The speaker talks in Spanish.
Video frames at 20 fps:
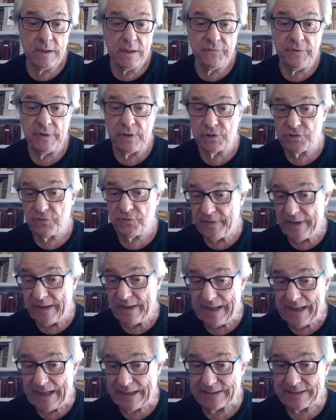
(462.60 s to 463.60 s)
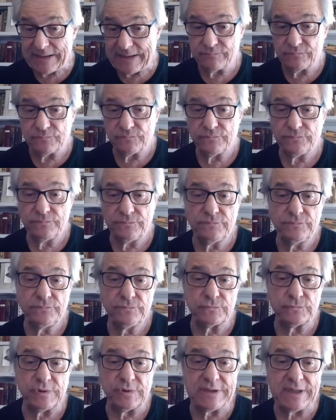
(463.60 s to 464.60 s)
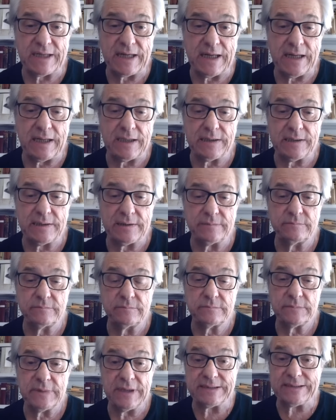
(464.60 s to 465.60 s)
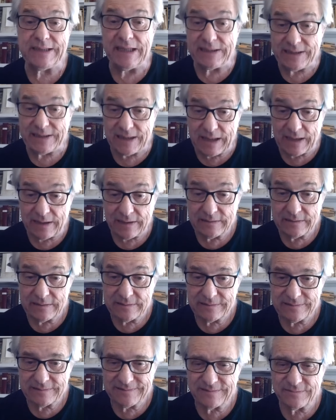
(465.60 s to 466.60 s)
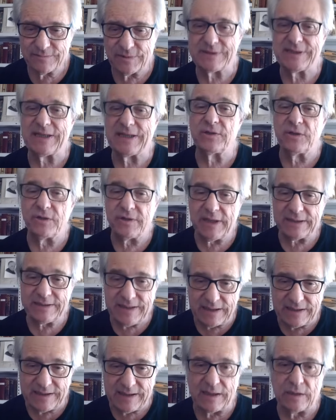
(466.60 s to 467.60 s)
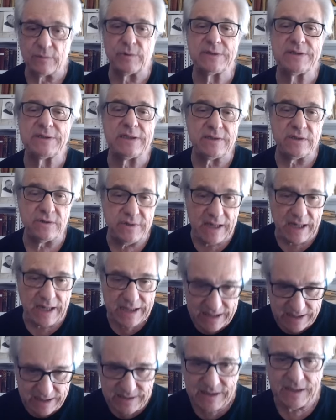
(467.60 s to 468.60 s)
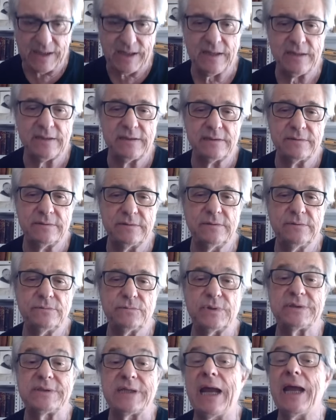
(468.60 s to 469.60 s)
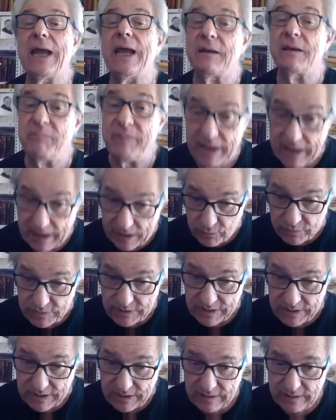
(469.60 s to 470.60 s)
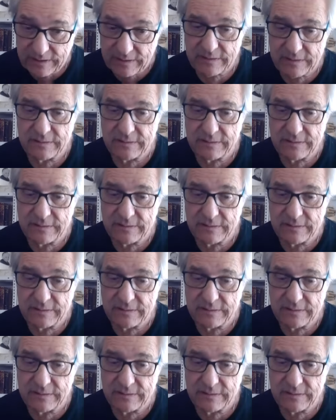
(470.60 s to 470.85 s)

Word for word: filosofía del arte, nuestra eh, estética, nuestra teoría estética, nuestra teoría crítica, nuestra hermenéutica,